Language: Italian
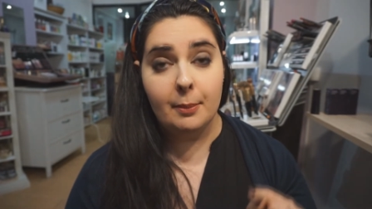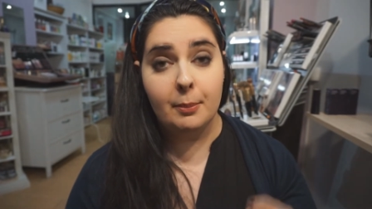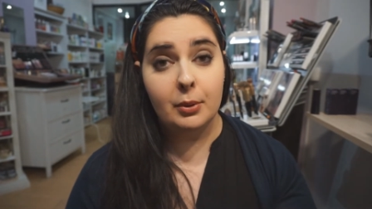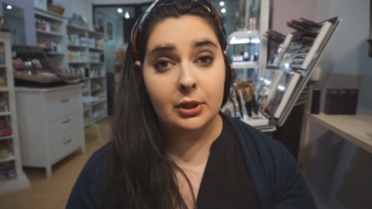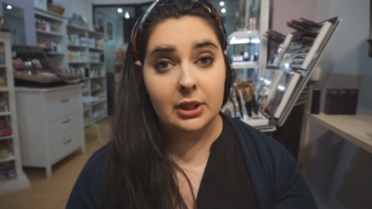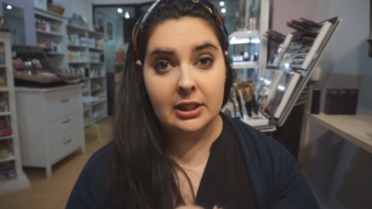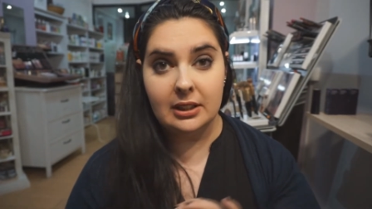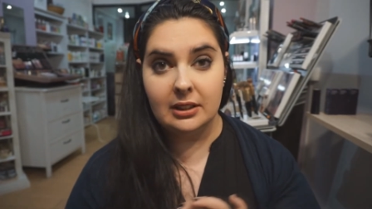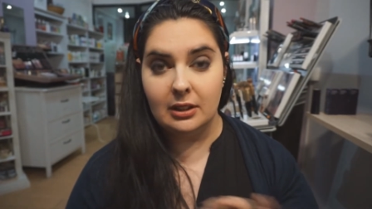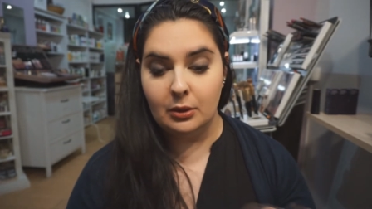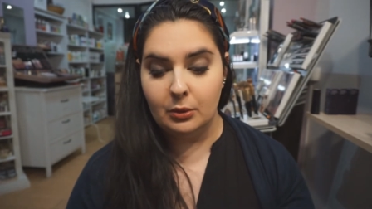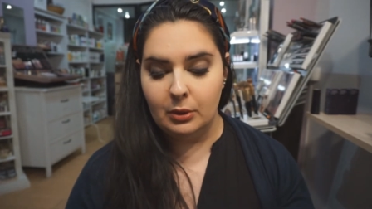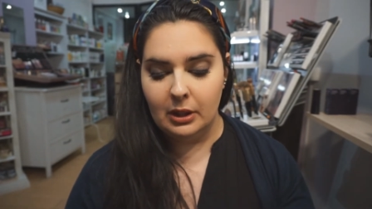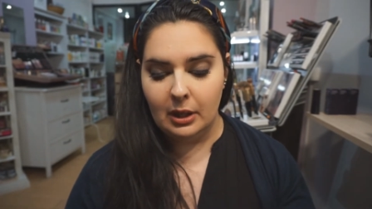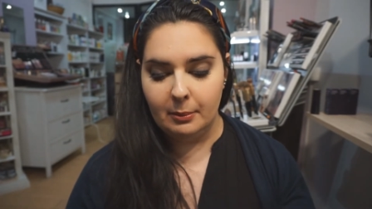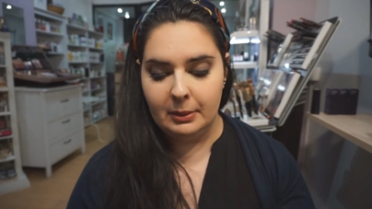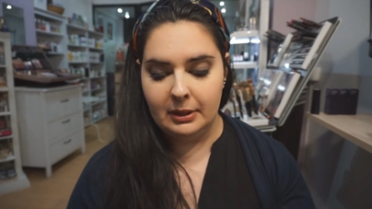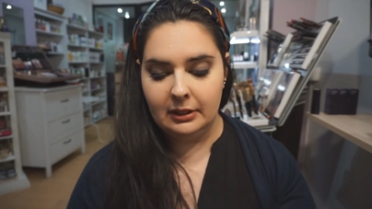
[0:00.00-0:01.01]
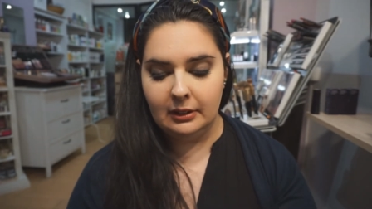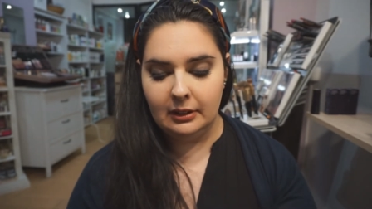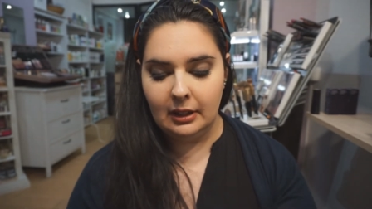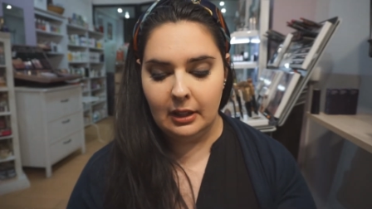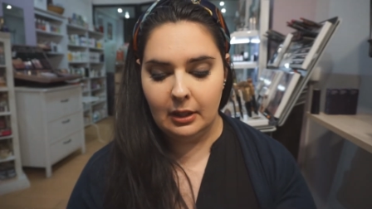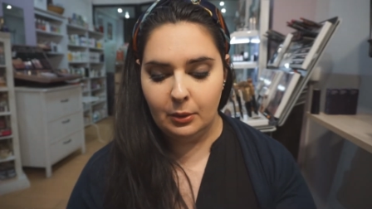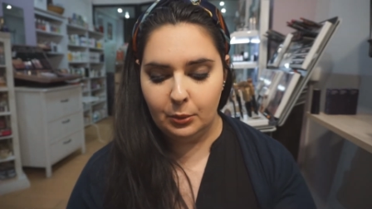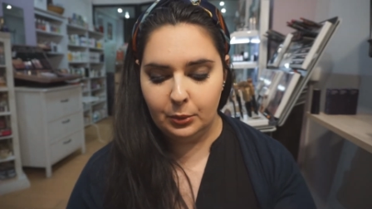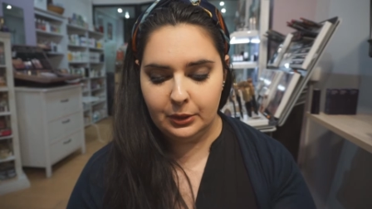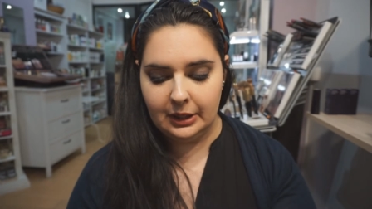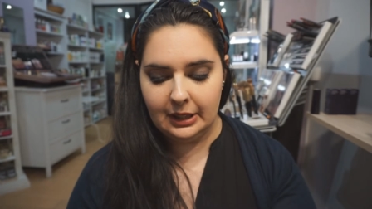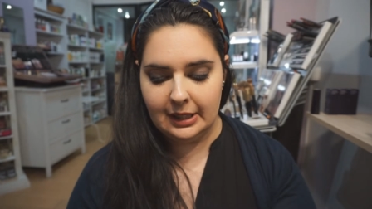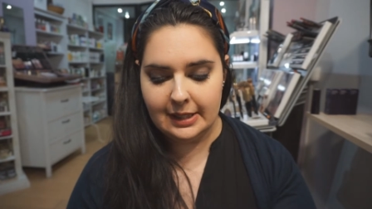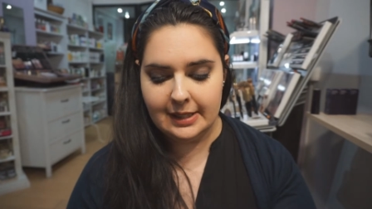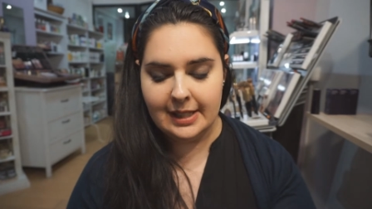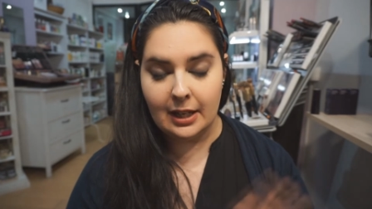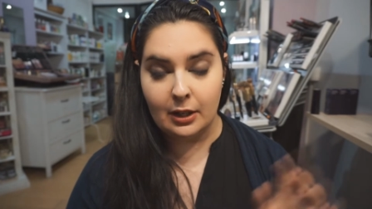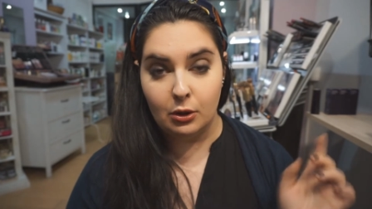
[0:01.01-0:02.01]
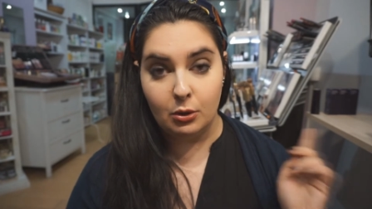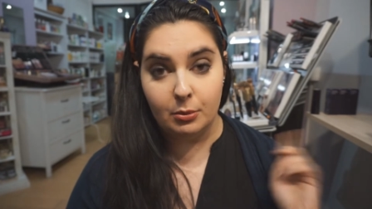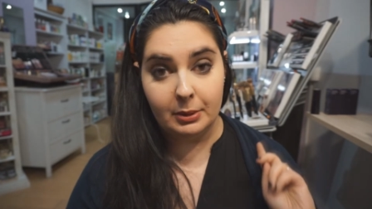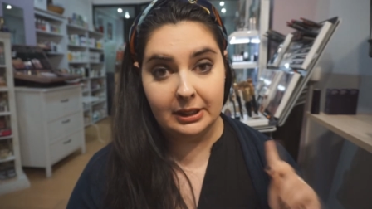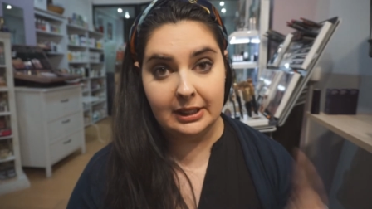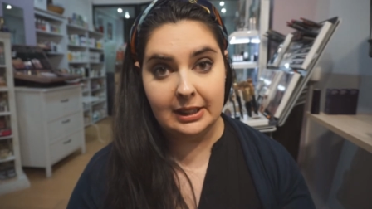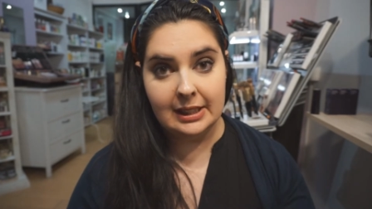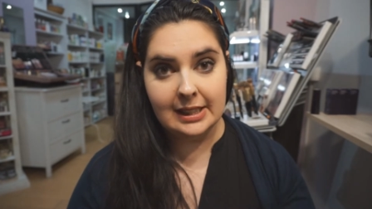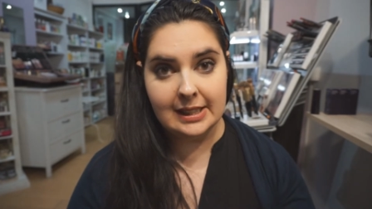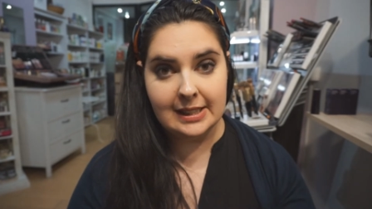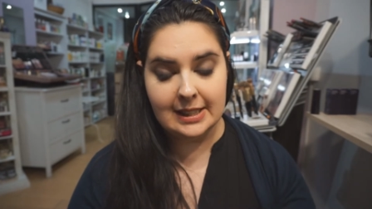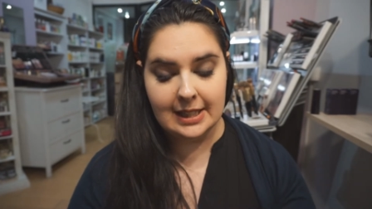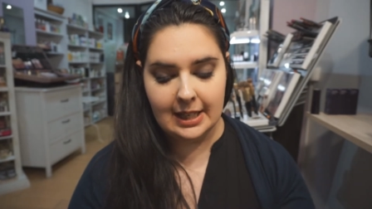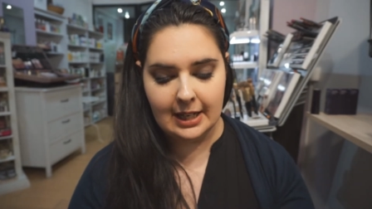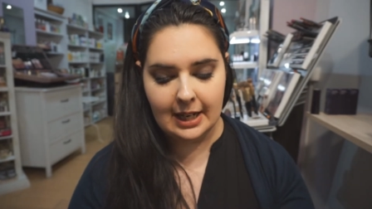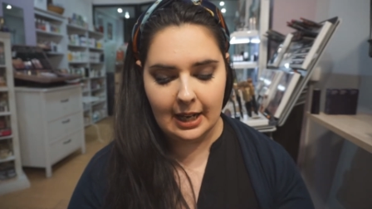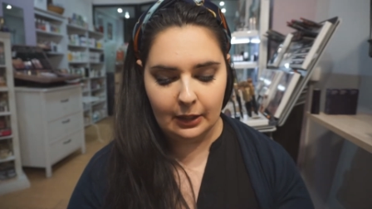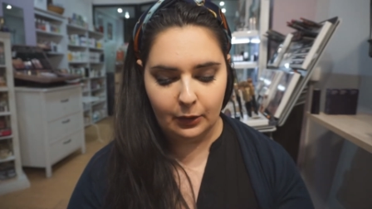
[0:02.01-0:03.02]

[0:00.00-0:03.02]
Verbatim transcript: potete tranquillamente utilizzarlo mattina e sera,